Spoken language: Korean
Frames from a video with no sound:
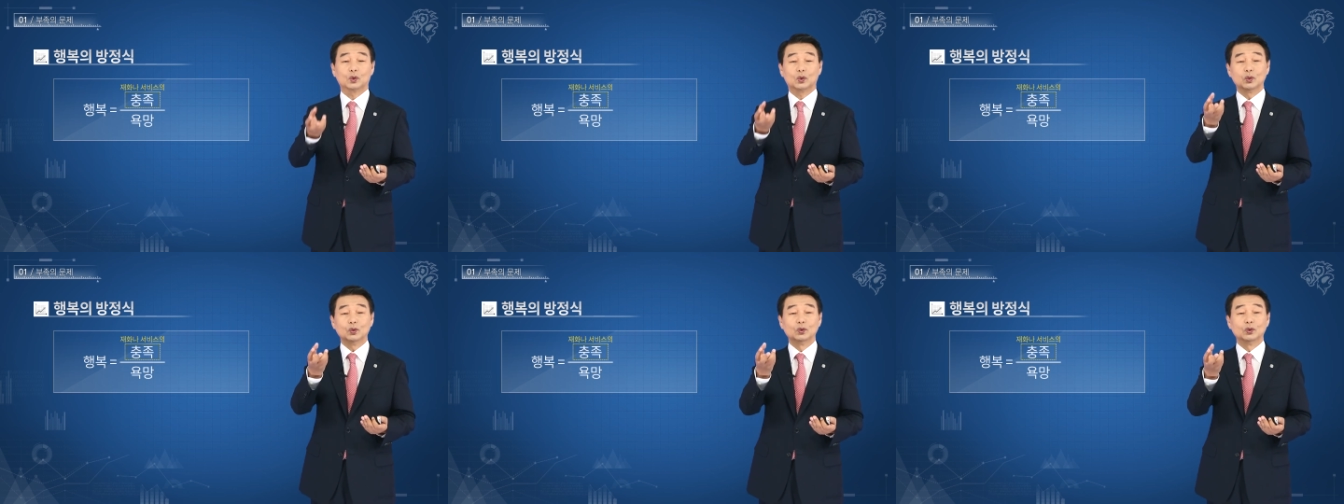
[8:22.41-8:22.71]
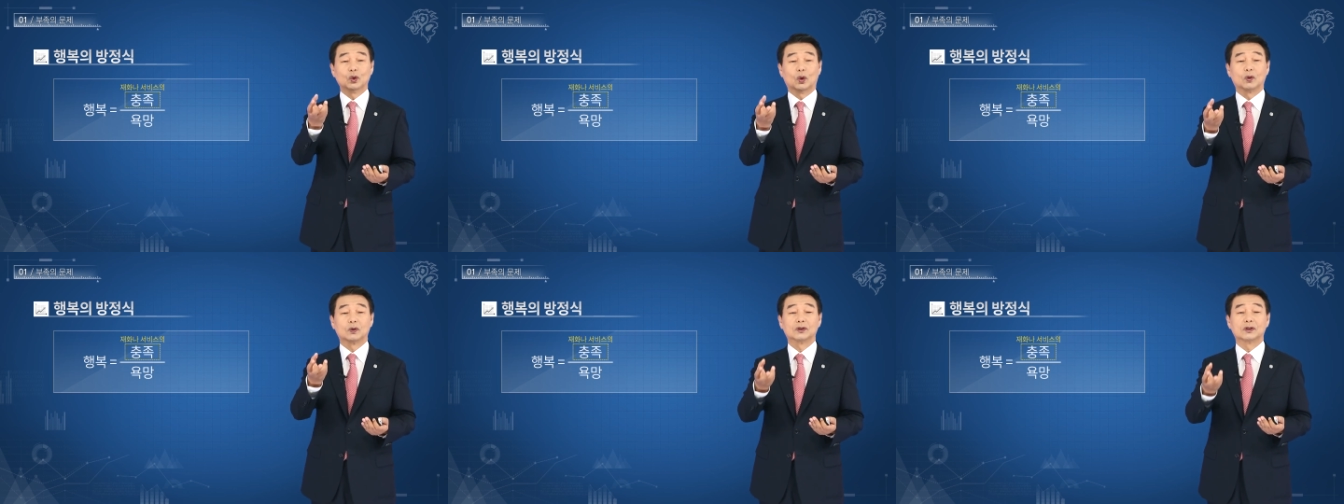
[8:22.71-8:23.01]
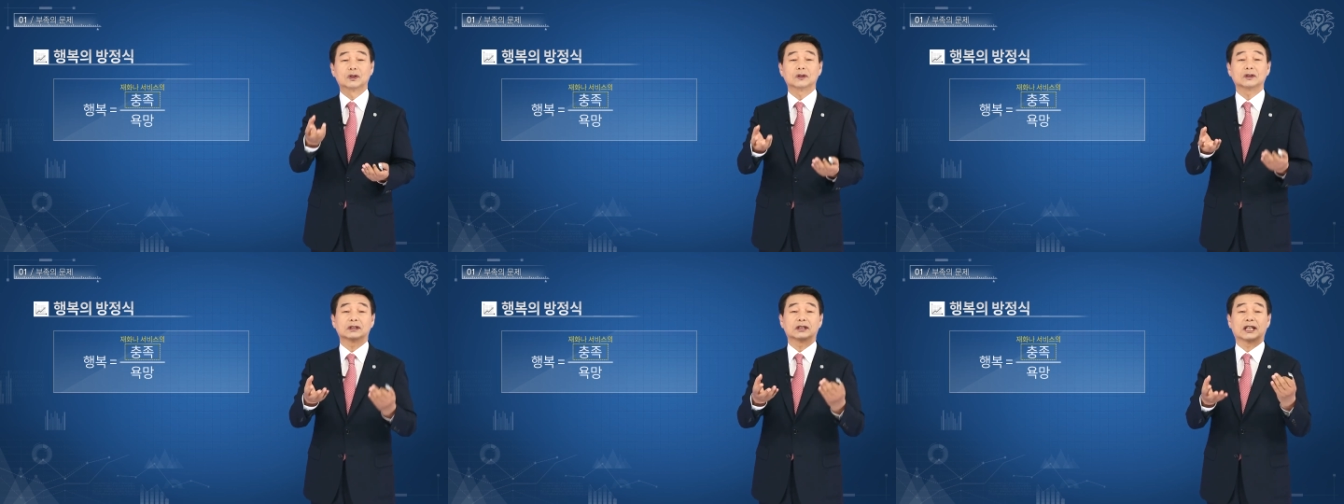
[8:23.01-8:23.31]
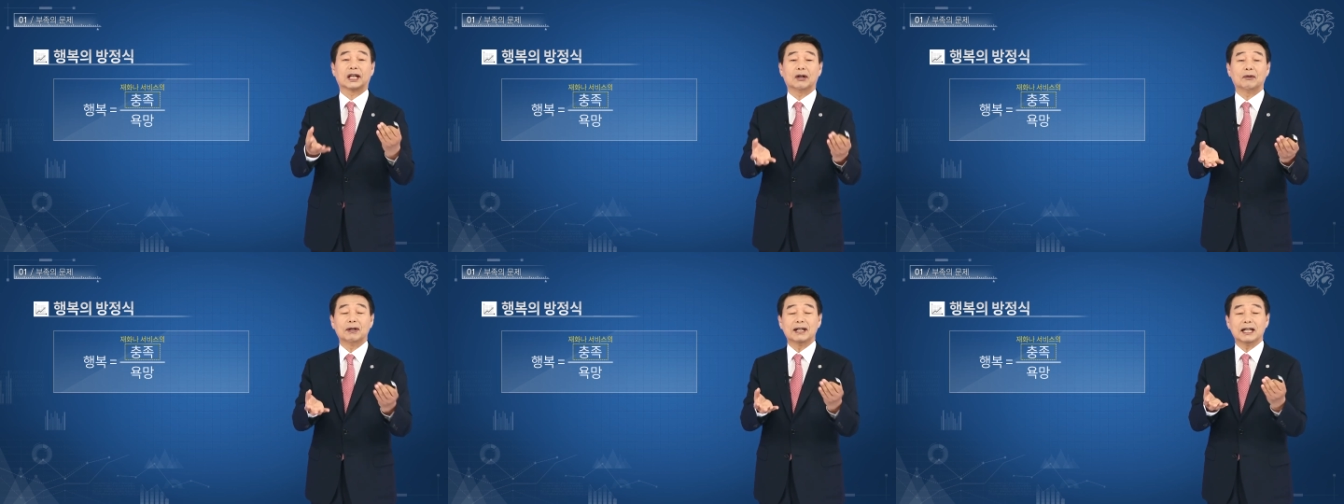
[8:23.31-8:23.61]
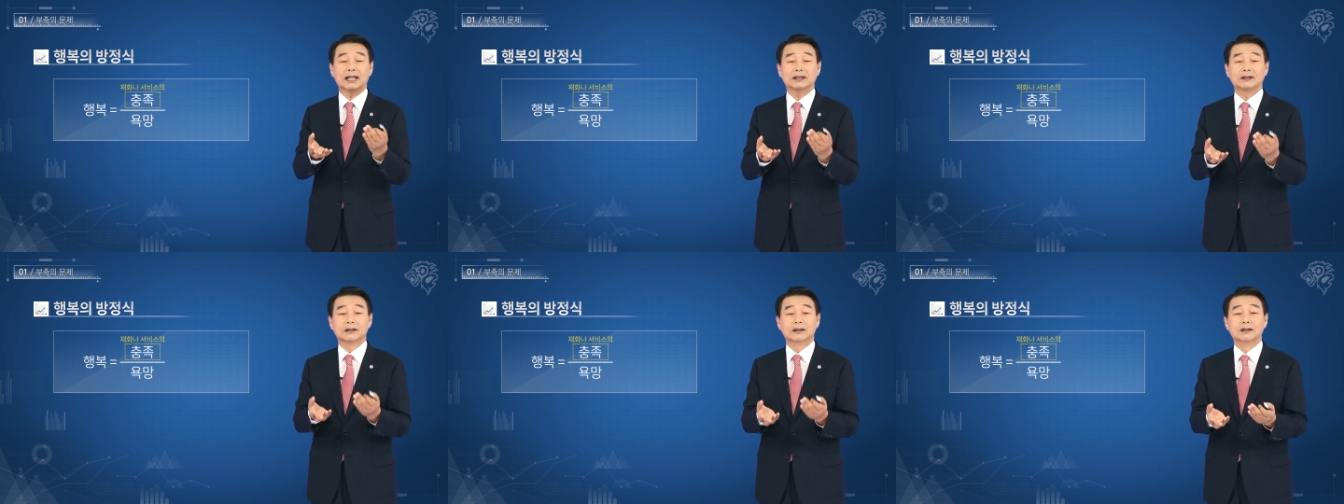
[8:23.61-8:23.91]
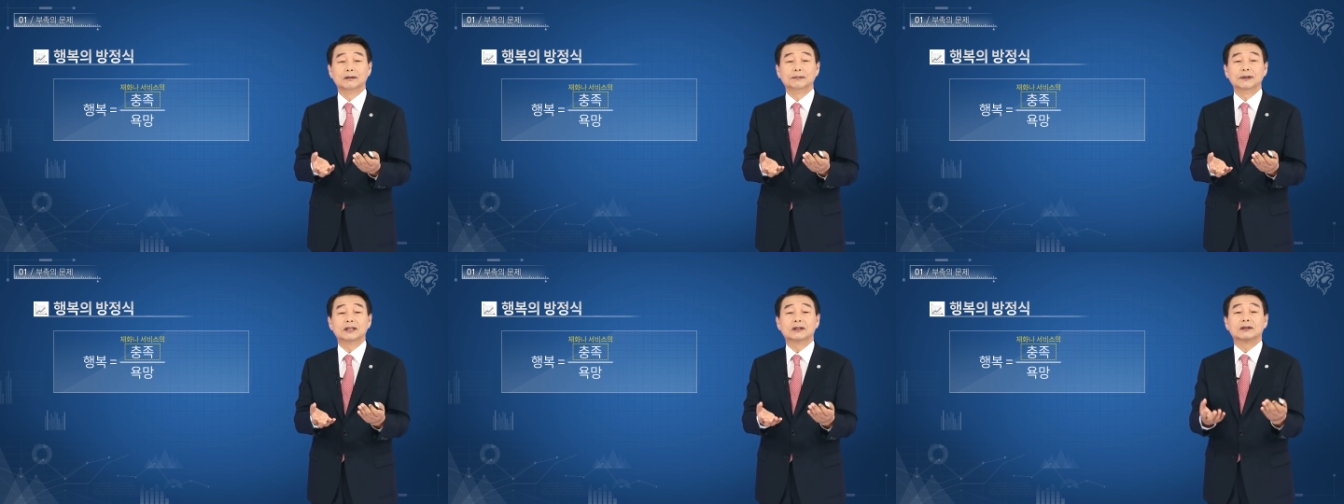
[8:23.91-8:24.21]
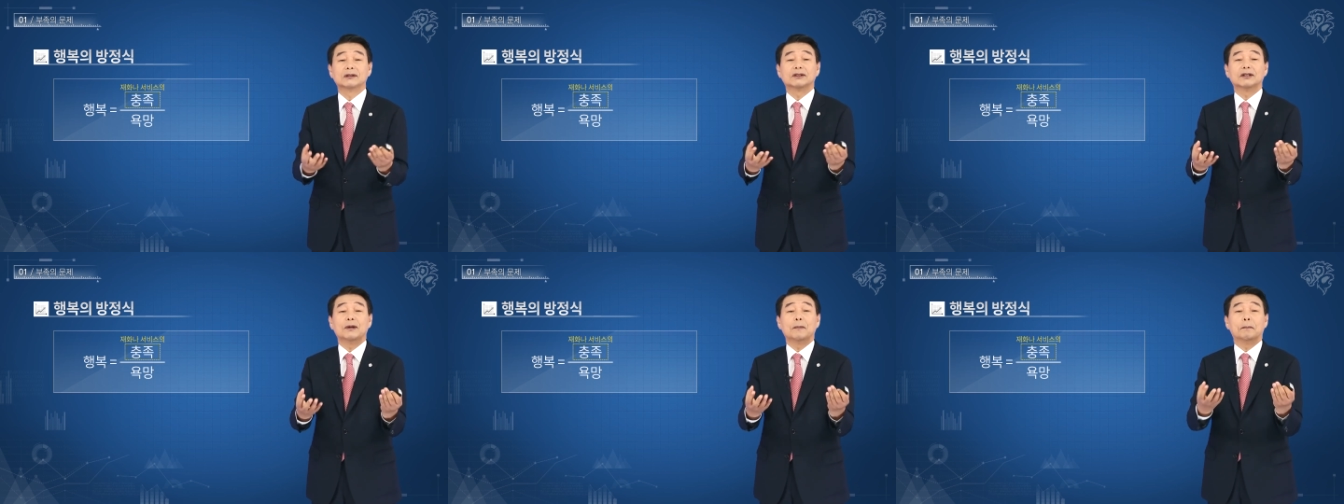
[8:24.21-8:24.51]
충족, 즉 재화나
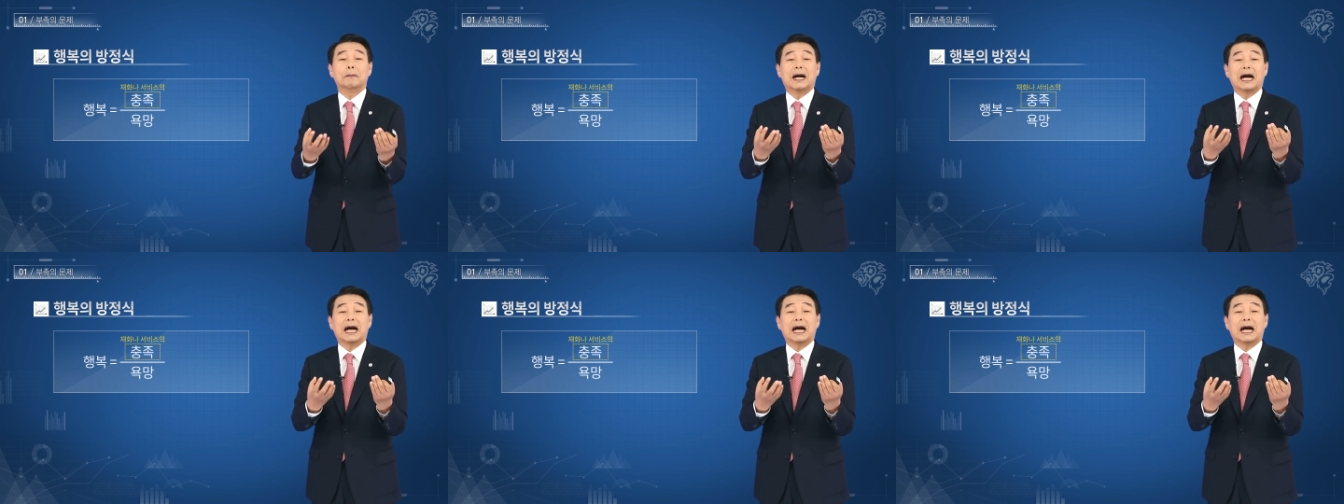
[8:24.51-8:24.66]
서비스를